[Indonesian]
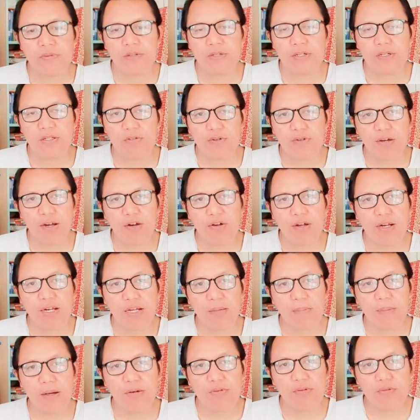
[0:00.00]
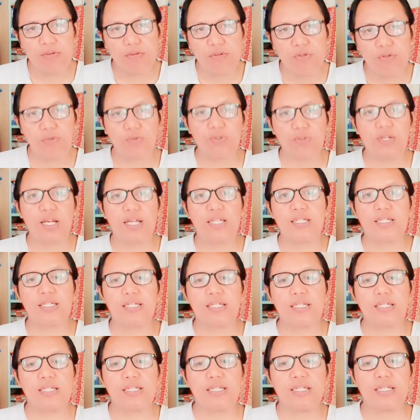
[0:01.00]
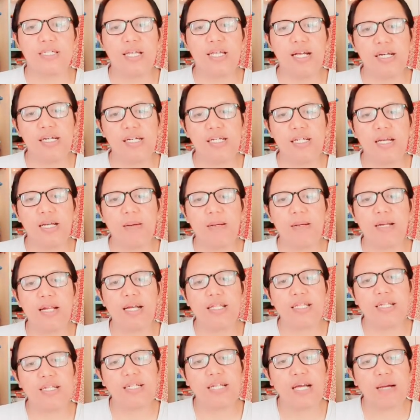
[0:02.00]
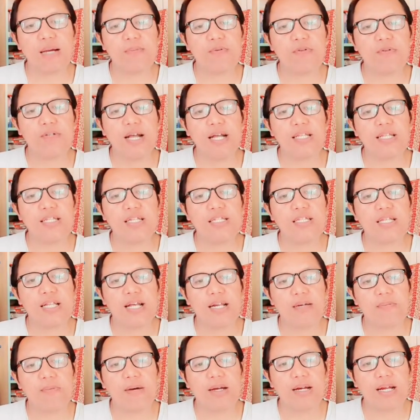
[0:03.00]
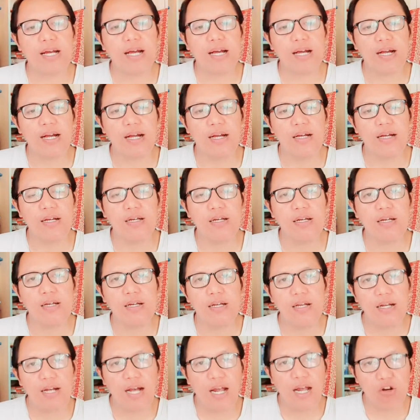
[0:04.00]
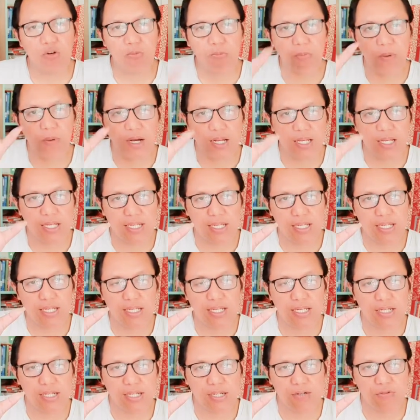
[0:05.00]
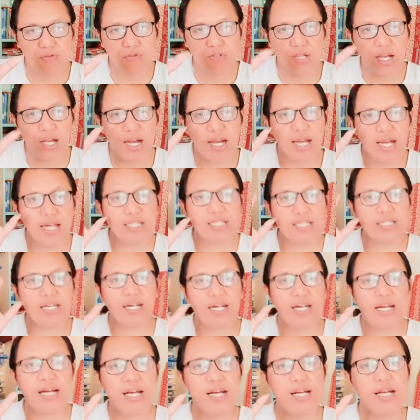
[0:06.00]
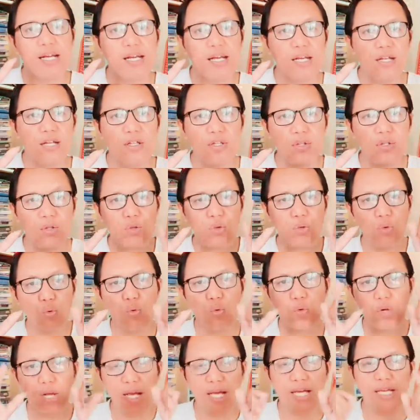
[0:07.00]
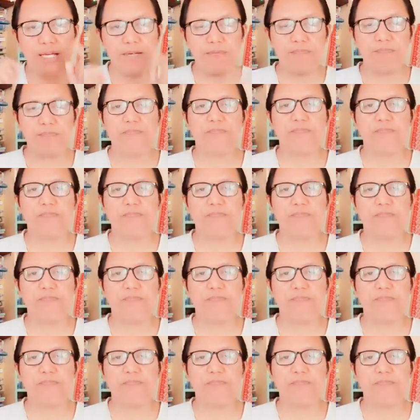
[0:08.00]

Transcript: itu kalau anda mau sukses yang kedua adalah tidak punya cicilan barang kalau beli usahakan secara tunai